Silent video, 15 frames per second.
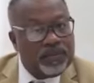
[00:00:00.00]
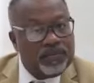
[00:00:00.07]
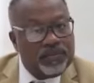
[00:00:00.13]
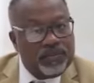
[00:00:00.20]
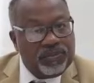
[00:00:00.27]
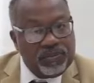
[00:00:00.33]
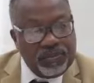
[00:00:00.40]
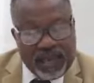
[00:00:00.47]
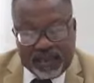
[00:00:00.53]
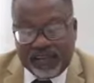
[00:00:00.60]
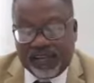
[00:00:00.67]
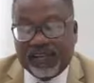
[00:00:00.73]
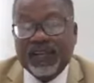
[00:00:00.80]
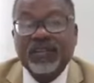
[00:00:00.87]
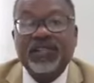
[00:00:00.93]

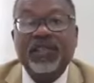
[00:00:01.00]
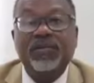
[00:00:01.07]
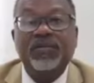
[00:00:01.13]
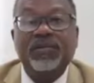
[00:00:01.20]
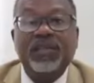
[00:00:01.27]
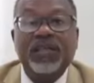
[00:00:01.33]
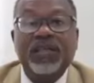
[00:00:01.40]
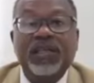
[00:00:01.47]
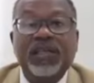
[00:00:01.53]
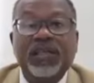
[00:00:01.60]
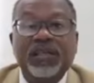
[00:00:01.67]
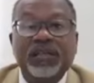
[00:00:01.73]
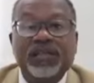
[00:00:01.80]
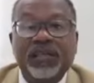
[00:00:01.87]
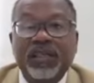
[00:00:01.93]
nesse sentido
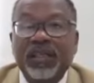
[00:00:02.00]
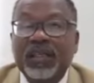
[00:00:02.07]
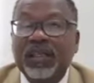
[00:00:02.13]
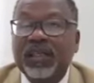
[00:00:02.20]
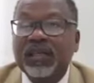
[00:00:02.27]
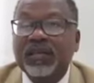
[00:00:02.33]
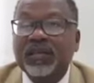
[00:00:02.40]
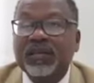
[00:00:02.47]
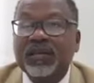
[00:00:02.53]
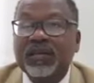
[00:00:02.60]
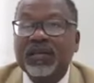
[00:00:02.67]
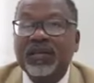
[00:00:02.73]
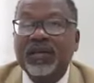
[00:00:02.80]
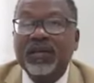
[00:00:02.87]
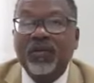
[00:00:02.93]
de, de
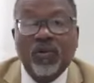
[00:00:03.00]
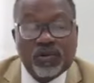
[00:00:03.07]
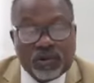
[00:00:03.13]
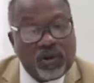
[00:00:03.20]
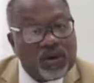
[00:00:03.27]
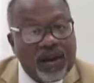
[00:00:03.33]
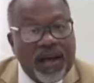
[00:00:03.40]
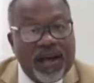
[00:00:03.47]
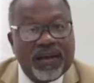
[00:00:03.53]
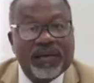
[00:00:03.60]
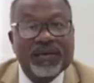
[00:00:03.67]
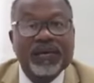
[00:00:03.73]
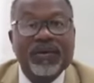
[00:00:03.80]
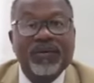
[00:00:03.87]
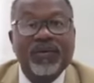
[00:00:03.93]

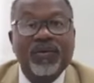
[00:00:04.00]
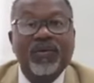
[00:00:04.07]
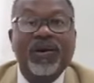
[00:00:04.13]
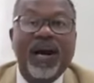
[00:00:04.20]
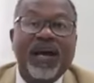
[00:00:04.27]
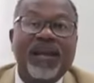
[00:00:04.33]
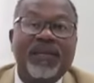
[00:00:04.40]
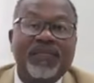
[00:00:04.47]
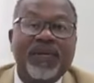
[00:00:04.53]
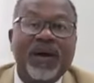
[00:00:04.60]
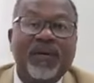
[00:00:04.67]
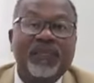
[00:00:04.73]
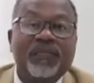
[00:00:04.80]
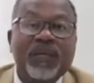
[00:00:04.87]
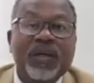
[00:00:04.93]
controlar o
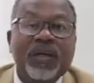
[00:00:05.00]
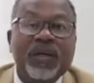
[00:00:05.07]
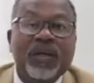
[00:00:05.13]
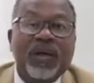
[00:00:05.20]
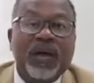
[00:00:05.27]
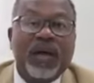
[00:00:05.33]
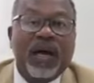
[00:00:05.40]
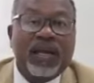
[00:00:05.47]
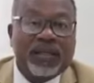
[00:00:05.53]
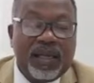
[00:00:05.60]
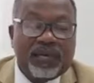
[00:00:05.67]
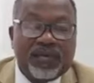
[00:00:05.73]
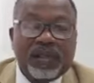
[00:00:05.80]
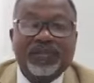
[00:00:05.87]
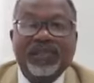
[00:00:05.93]
carnaval
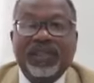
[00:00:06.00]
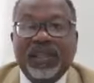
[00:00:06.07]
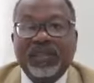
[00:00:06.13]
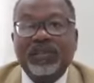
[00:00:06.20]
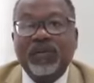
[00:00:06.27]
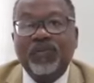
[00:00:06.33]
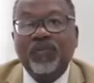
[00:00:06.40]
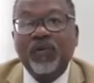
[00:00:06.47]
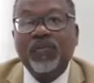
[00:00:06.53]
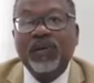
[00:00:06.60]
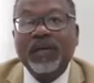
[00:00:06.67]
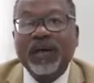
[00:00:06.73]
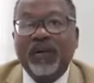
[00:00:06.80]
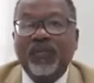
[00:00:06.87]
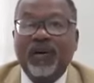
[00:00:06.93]
tanto a administração
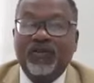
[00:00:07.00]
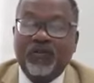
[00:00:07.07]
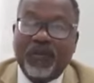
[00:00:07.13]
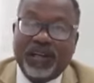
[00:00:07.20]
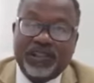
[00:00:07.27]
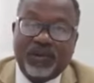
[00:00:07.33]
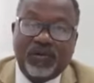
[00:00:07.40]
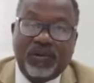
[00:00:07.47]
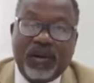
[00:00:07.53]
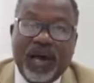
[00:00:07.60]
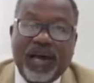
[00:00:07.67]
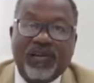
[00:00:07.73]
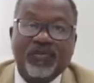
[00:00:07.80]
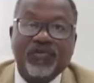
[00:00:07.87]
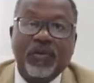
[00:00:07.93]
pública quanto os
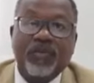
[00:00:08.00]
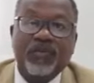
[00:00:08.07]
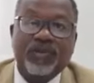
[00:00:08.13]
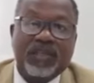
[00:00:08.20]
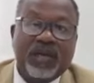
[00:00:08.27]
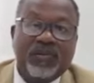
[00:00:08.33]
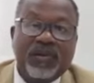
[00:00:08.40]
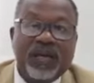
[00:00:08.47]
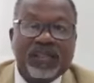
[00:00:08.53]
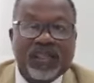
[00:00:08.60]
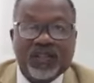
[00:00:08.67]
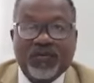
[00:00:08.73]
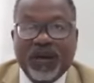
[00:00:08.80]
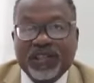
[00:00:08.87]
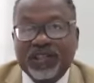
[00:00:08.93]
particulares, como os
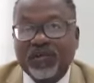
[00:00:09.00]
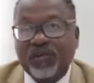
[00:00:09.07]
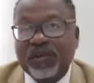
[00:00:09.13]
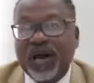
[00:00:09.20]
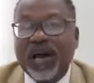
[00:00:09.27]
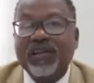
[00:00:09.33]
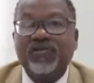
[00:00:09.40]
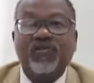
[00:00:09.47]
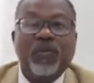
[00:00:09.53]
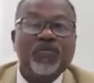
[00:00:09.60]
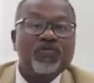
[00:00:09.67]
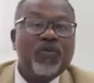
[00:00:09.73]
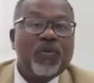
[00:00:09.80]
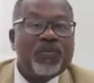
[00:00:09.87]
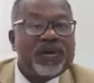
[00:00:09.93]
seguranças particulares, como
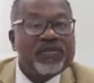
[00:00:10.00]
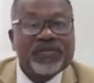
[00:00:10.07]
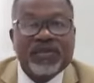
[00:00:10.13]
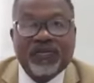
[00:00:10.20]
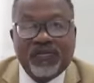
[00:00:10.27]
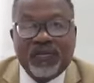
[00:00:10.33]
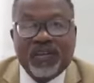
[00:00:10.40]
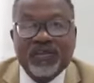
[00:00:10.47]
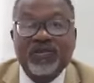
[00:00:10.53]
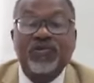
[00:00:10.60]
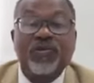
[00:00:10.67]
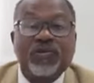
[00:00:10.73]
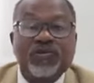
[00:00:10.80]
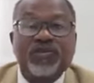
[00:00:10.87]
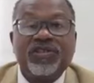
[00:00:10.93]
os bombeiros civis,
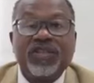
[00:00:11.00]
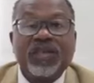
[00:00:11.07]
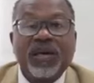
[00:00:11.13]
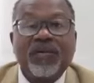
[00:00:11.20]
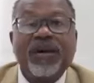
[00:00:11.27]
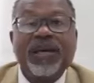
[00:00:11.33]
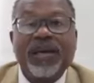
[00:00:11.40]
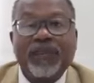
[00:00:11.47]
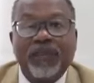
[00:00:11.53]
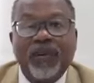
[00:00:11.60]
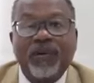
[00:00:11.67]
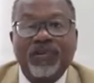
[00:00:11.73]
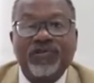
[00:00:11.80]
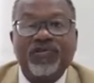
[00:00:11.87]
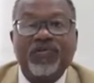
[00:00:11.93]
todos estão aí
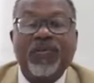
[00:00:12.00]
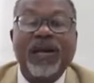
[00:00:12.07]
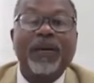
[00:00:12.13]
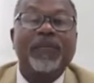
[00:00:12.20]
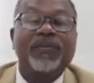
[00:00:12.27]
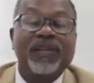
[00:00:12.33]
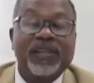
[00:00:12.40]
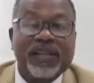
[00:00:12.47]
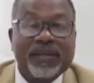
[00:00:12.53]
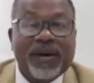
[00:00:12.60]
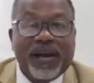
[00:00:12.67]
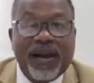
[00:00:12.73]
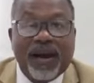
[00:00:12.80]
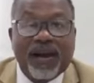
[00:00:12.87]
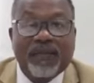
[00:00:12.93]
apostos para poder
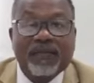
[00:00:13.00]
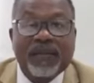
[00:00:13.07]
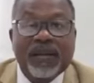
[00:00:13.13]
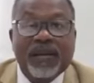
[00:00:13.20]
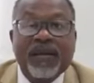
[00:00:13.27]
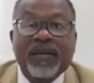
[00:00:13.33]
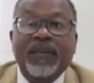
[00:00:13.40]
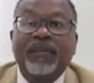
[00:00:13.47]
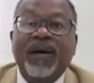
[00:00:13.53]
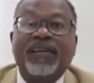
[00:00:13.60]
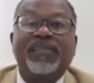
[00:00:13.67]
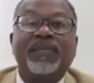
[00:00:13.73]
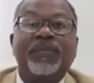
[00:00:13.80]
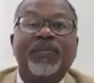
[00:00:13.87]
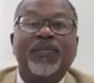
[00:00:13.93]
trabalhar.
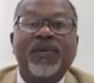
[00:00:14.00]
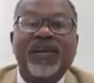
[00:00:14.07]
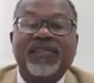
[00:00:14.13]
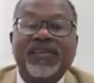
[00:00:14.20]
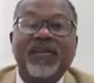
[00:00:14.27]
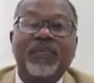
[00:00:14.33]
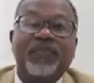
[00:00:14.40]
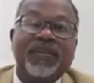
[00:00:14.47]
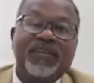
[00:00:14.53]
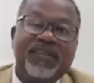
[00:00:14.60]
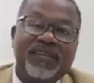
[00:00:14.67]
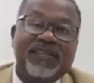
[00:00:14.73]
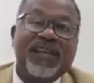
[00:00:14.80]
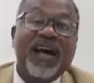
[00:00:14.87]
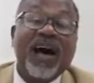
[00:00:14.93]
Mas a população
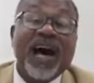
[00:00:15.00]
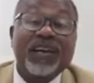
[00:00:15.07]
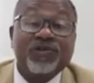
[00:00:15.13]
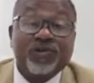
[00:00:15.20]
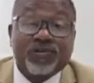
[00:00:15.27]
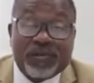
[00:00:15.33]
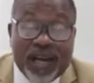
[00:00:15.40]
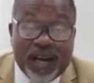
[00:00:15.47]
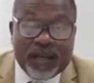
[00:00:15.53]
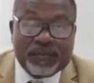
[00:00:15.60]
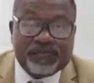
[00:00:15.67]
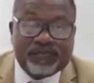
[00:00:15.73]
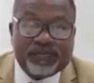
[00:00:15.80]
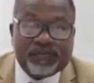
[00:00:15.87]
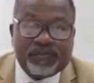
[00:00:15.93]
precisa
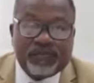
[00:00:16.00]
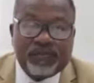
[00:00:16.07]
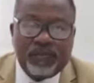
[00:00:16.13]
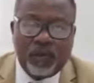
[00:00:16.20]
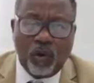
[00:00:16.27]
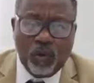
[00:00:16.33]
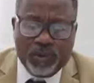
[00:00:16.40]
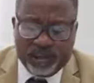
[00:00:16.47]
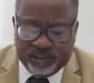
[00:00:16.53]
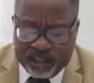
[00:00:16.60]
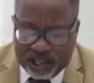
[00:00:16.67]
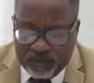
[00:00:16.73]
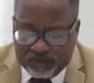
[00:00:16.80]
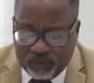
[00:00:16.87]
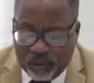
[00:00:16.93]
ajudar. O
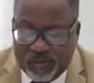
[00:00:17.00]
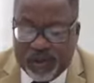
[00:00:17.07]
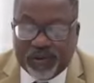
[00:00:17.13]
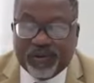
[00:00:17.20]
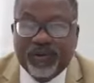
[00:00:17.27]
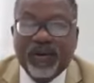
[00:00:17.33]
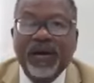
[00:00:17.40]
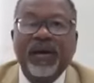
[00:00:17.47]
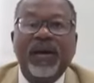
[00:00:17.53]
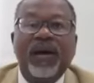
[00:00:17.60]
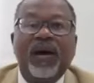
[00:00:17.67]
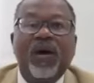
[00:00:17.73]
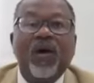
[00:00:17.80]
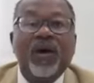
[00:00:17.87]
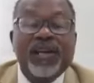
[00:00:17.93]
Ministério Público
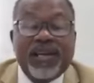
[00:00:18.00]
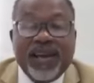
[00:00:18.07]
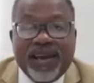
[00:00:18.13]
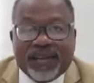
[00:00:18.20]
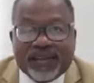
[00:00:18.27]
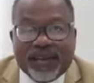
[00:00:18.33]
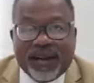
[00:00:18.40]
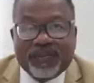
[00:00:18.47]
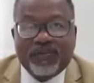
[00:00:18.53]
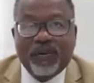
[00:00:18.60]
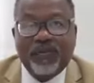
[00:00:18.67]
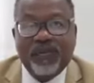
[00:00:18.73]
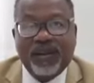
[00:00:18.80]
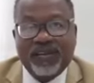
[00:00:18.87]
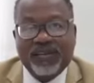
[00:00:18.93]
orienta a
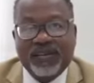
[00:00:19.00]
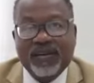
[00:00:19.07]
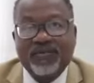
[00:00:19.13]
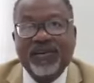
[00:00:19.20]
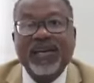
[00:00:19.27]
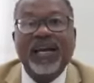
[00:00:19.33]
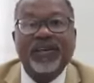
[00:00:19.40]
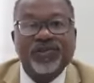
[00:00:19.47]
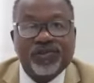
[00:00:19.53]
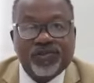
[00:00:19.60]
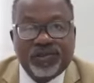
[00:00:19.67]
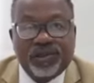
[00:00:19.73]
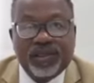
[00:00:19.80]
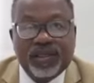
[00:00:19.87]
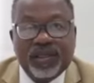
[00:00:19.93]
população que
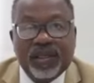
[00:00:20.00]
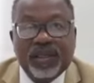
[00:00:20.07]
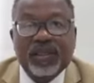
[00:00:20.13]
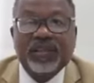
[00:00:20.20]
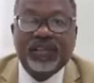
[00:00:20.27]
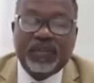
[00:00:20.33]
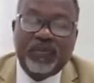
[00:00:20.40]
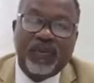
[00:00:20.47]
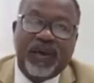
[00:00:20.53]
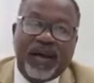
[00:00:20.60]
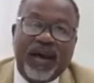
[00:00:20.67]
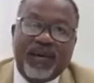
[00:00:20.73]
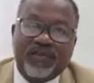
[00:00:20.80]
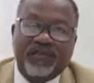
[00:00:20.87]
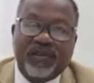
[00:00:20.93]
ajude. Se por
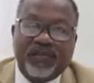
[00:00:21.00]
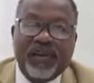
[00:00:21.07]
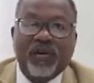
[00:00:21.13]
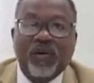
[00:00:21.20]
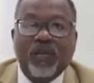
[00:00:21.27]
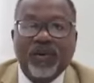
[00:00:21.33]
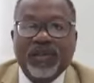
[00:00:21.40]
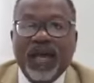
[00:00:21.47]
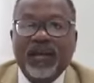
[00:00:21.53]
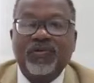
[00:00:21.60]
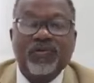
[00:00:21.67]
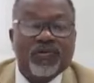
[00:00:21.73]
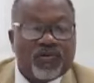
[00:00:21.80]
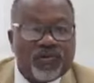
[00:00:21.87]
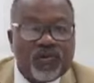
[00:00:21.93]
acaso estiver
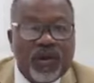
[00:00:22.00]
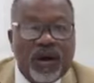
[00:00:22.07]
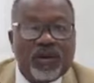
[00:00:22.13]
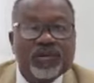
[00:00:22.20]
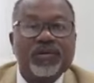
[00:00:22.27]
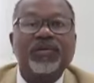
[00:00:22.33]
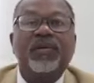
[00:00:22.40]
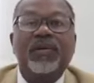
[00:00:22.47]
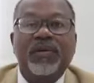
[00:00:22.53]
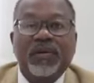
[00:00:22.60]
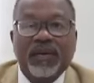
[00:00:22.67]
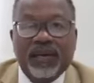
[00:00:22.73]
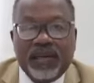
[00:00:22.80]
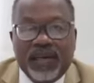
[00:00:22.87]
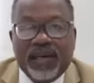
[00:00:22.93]
incomodado com som alto,
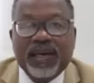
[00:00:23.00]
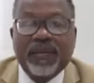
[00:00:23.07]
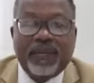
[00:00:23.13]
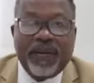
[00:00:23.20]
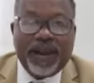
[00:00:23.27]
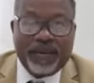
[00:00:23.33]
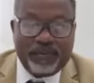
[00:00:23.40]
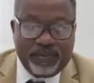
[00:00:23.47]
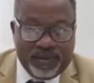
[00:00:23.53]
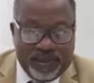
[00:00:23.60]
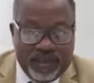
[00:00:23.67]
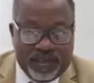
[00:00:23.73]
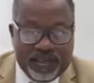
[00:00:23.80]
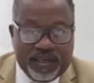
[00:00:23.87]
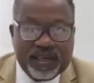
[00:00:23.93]
liga para a
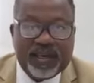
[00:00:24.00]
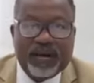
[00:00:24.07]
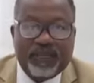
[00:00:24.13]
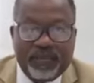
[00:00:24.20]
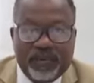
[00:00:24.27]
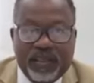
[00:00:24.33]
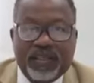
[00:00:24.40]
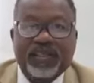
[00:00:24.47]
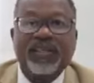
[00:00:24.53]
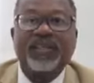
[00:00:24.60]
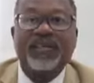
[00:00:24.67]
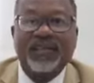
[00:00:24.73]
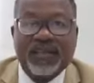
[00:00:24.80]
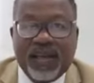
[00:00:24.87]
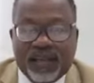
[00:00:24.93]
polícia, que a
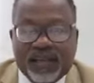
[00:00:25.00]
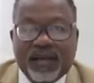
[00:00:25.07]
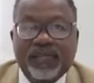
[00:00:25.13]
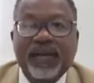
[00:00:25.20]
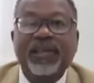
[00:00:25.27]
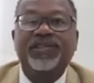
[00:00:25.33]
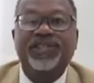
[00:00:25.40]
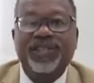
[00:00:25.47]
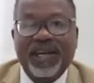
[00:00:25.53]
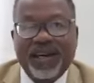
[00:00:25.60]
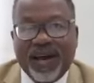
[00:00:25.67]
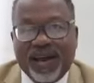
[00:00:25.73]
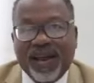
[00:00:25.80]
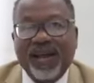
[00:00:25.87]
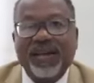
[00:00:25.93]
polícia certamente
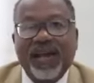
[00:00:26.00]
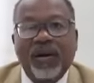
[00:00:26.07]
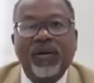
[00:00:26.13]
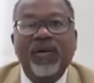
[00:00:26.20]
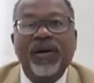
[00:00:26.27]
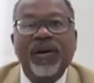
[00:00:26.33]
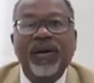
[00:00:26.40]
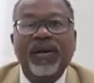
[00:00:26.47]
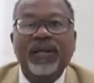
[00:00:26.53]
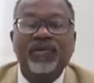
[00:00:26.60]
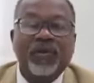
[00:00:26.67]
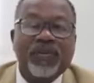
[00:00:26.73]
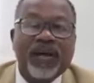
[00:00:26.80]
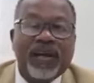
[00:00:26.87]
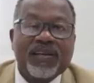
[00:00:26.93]
chegará na hora e
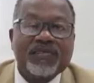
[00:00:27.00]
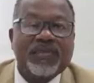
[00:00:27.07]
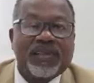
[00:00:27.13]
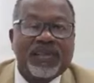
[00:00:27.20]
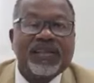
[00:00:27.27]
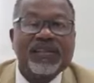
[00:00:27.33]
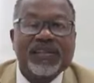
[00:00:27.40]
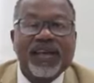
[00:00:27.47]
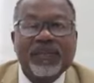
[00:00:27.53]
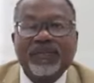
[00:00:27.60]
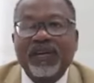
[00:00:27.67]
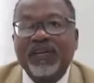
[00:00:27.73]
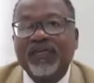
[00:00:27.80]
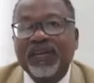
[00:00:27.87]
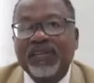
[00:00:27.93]
tomará as medidas
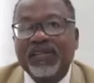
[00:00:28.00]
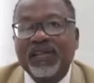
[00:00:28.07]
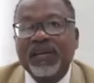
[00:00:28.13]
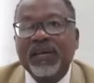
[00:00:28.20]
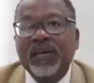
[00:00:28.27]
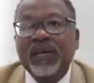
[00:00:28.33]
cabíveis.